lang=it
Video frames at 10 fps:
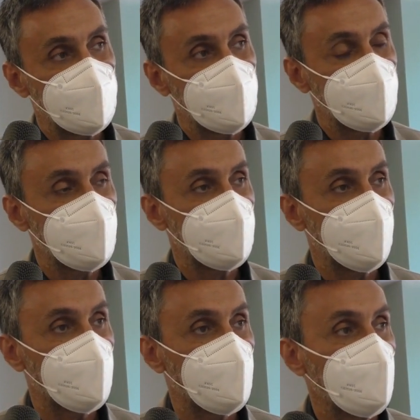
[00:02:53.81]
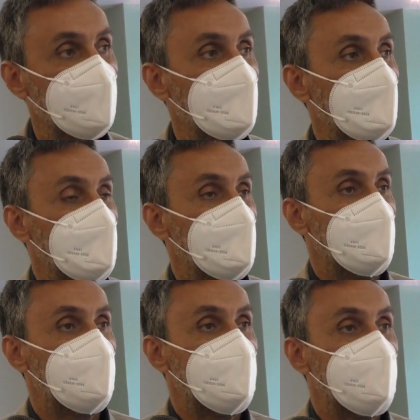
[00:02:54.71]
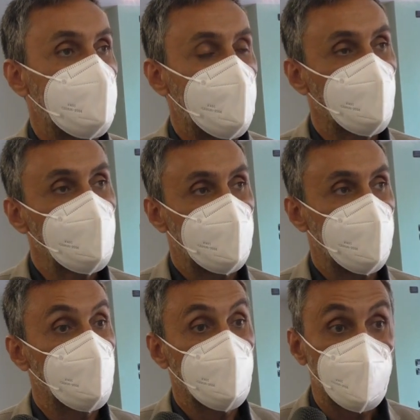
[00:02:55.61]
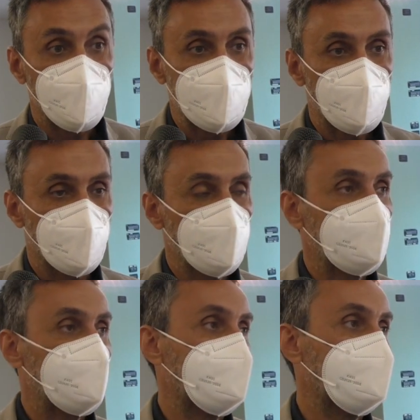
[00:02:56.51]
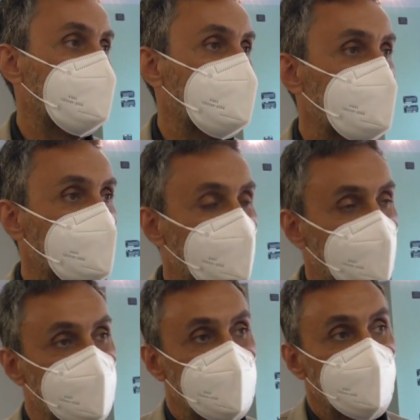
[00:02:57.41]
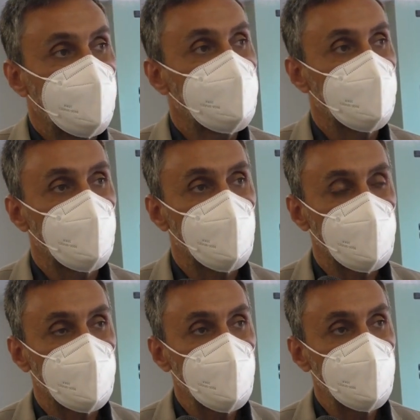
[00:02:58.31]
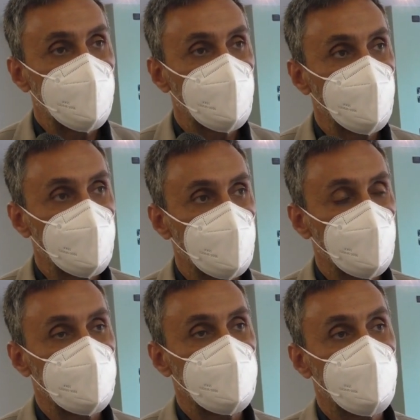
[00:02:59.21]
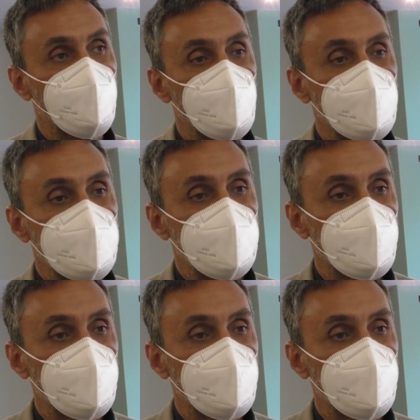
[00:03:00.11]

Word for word: nel distretto. È chiaro che è un auspicio, eh, da, deve essere ancora sviluppato, però eh, l'ordine